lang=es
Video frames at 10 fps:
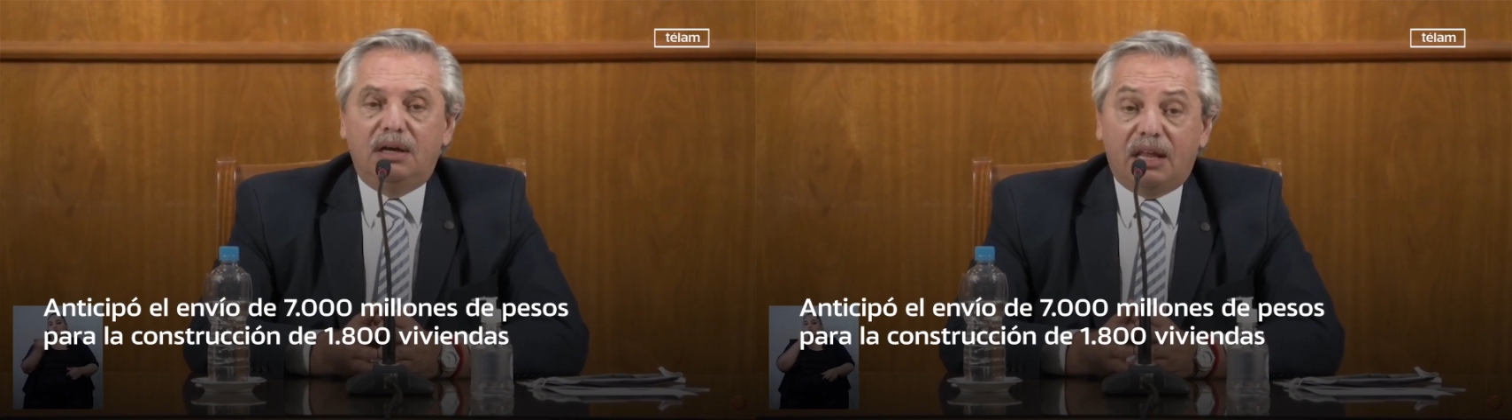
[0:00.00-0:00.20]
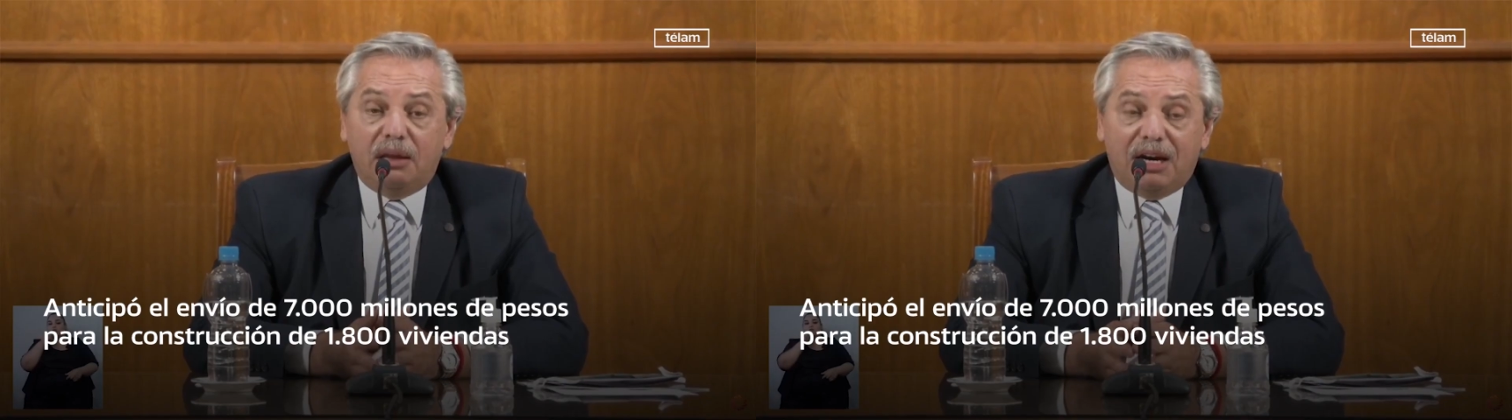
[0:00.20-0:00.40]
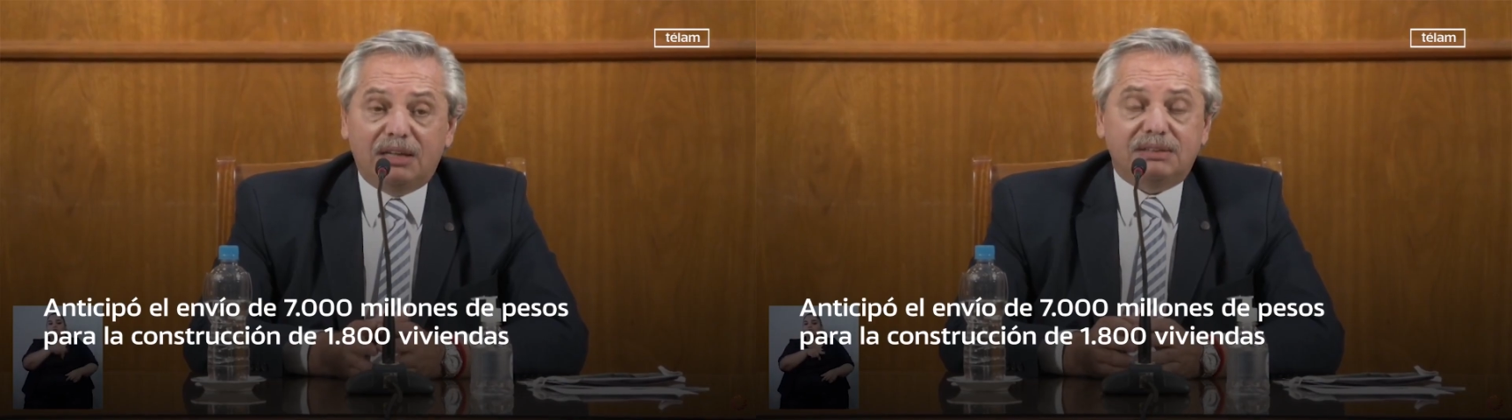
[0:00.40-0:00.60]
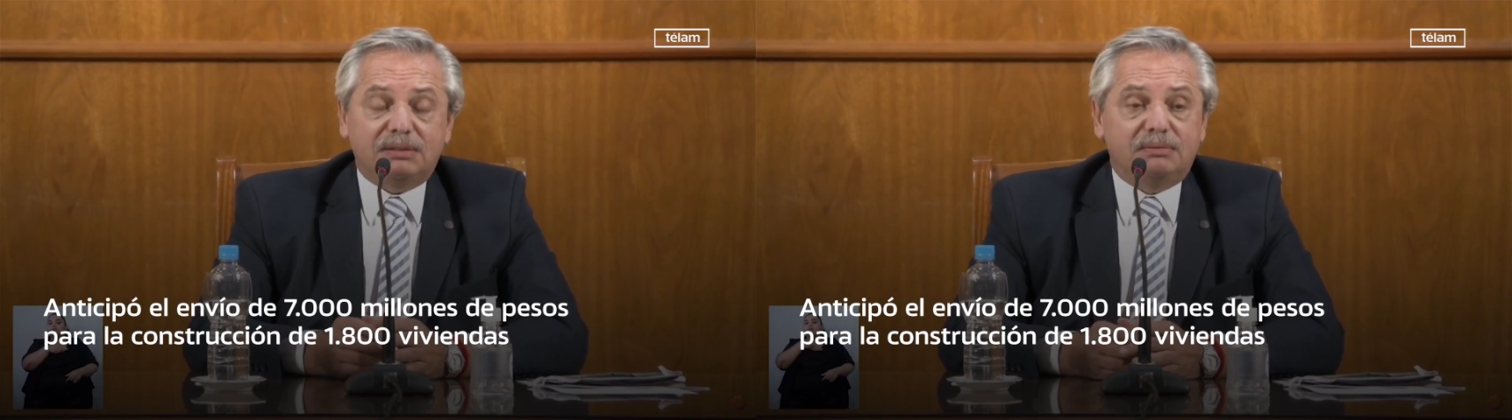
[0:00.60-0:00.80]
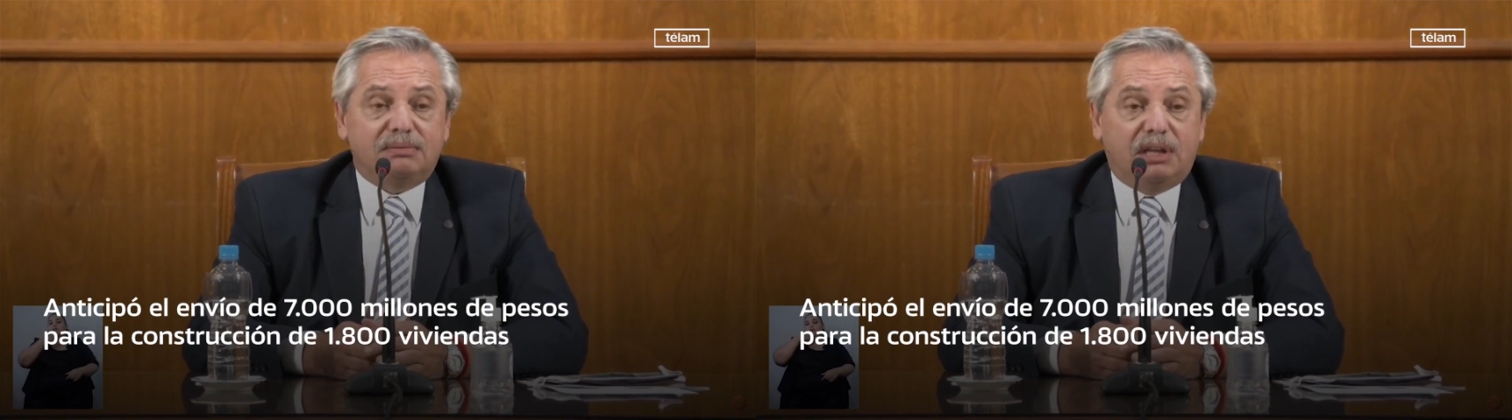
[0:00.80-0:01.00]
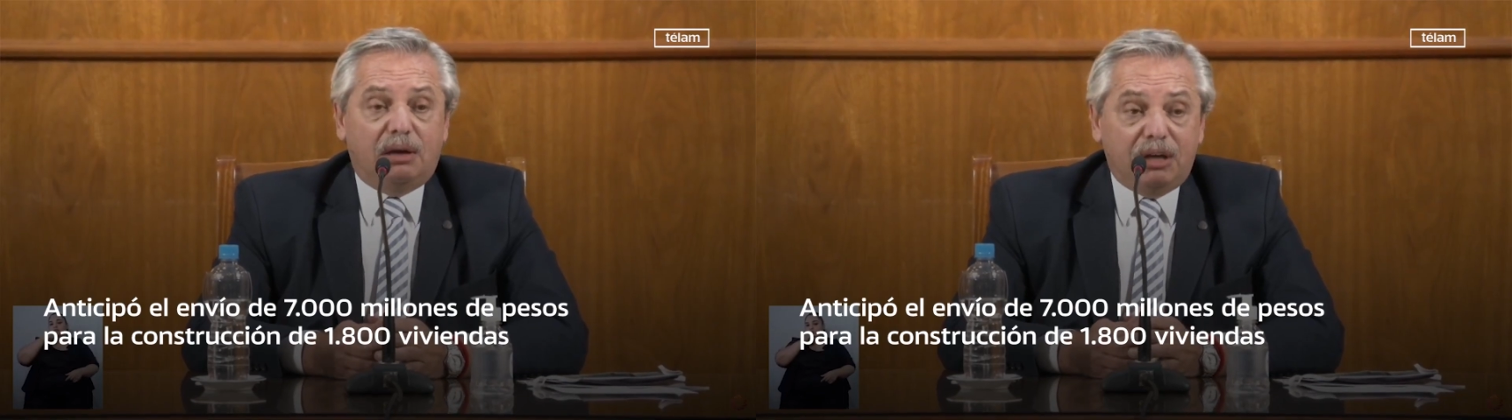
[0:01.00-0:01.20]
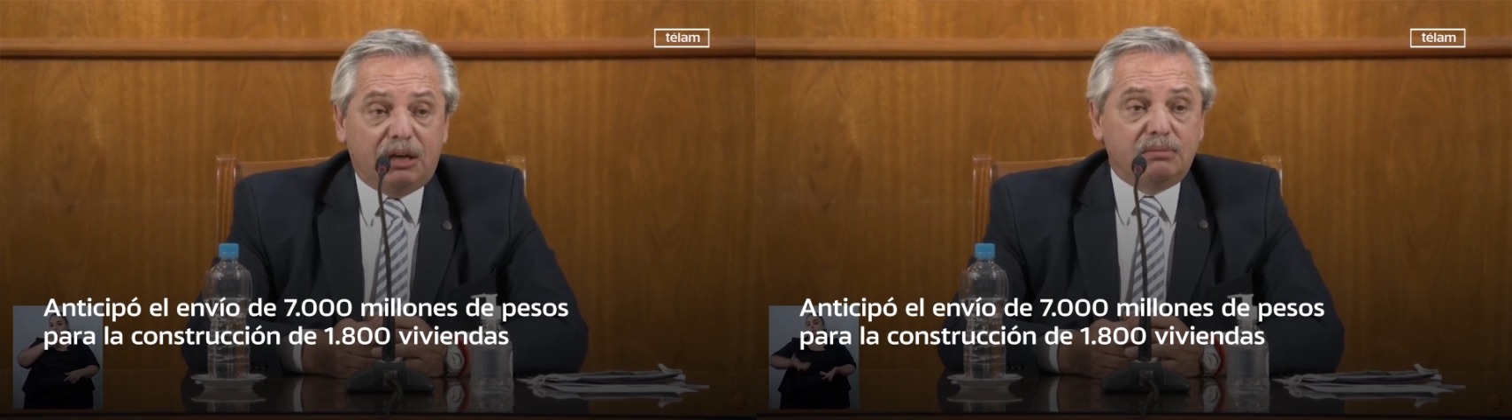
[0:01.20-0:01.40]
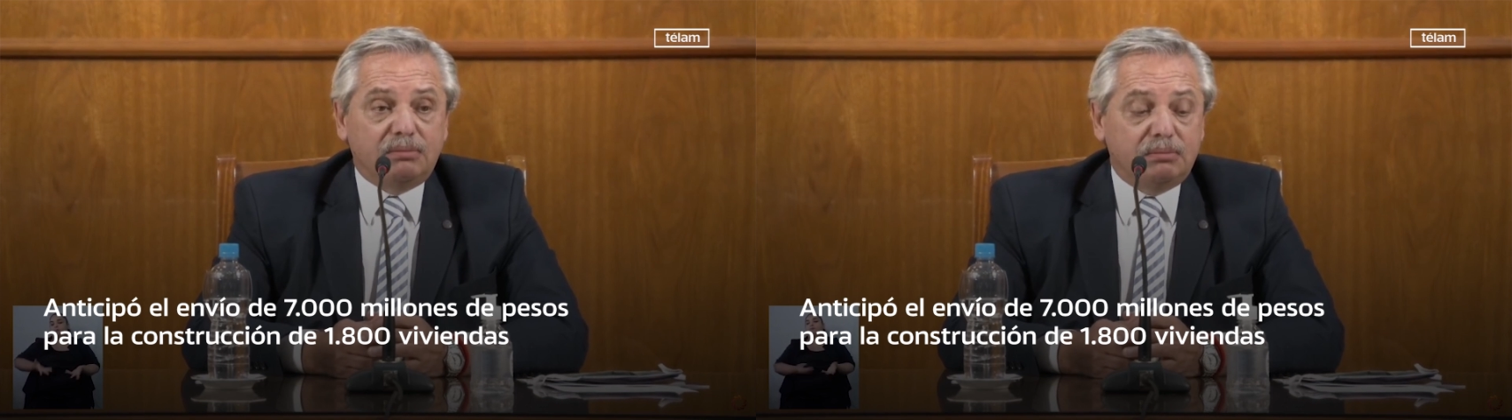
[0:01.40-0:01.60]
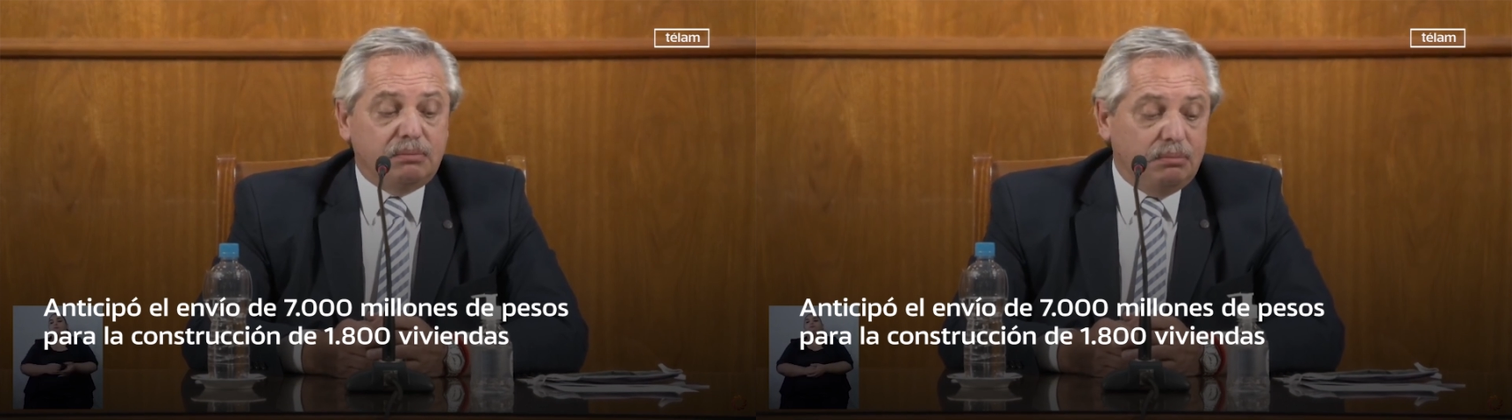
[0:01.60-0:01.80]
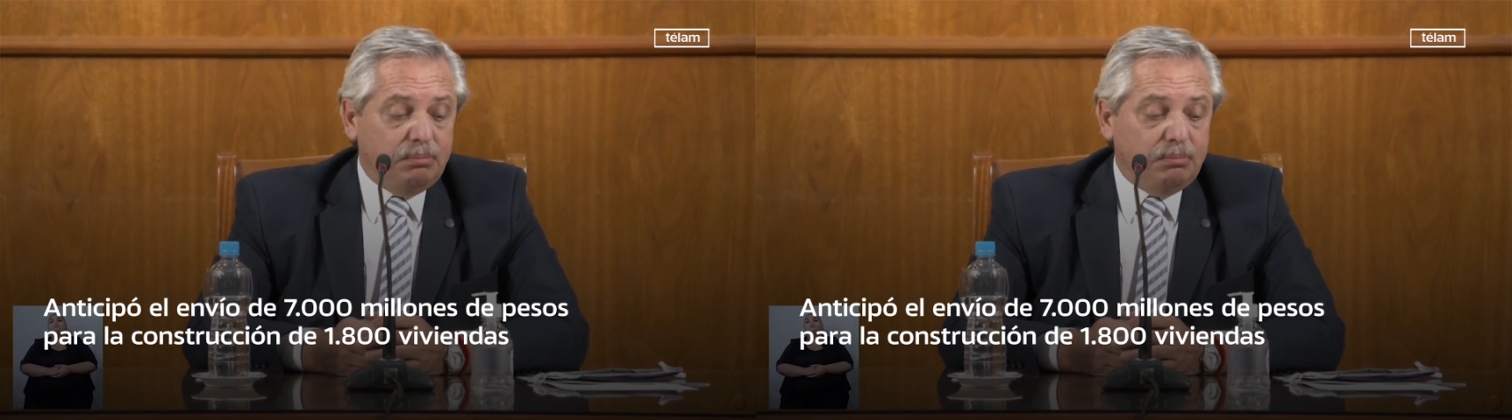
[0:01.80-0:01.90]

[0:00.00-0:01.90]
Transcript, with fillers: Y además también